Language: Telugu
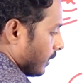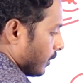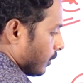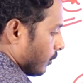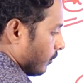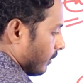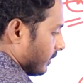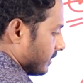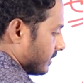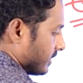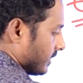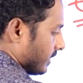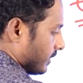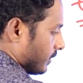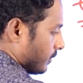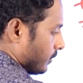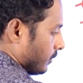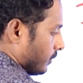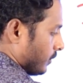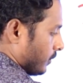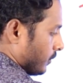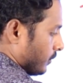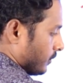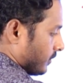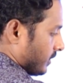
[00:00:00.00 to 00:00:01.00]
టూ వన్ జా టూ
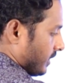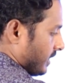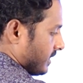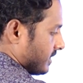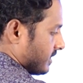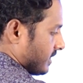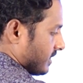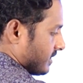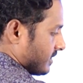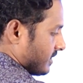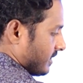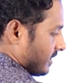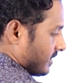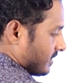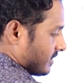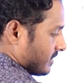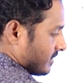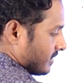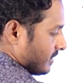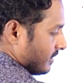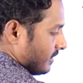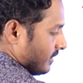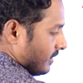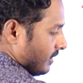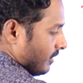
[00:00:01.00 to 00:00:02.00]
టూ త్రీ జా సిక్స్
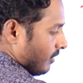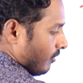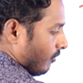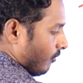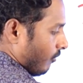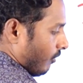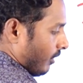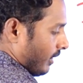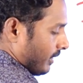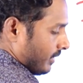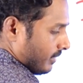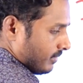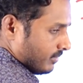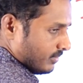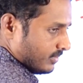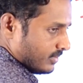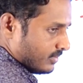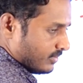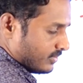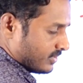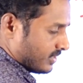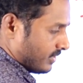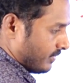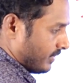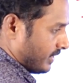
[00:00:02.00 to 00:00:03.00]
వన్
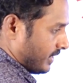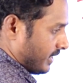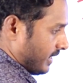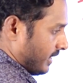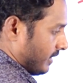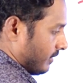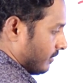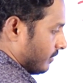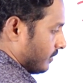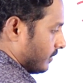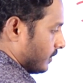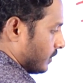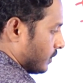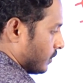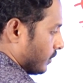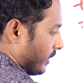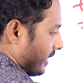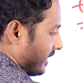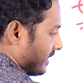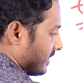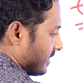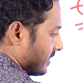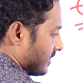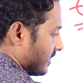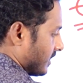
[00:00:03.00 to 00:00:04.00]
సెవెంటీన్ టూ
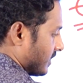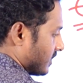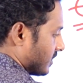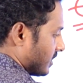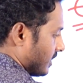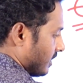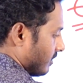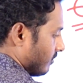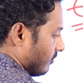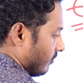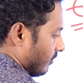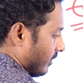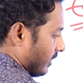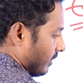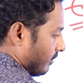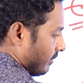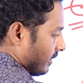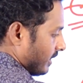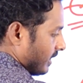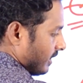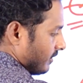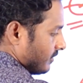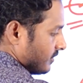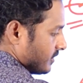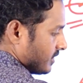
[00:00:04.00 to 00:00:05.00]
ఎయిట్ సిక్స్టీన్ వన్
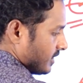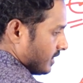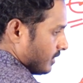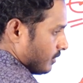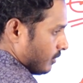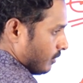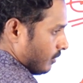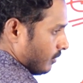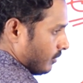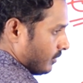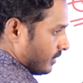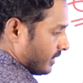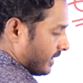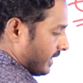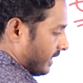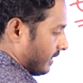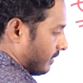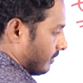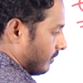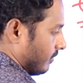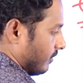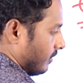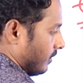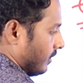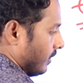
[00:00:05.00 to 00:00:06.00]
మిగిలింది జీరో
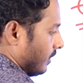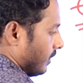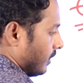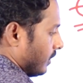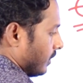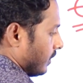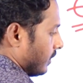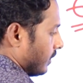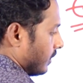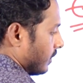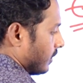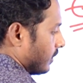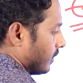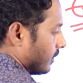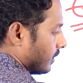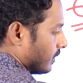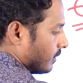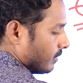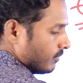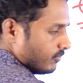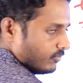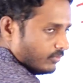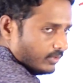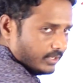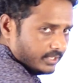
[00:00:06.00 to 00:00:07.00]
టెన్
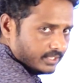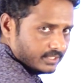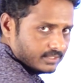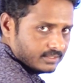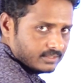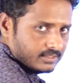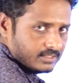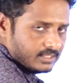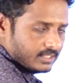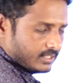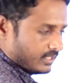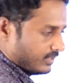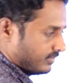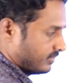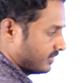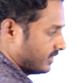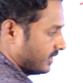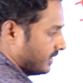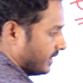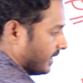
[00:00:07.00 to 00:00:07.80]
ఫైవ్ అంటే త్రీ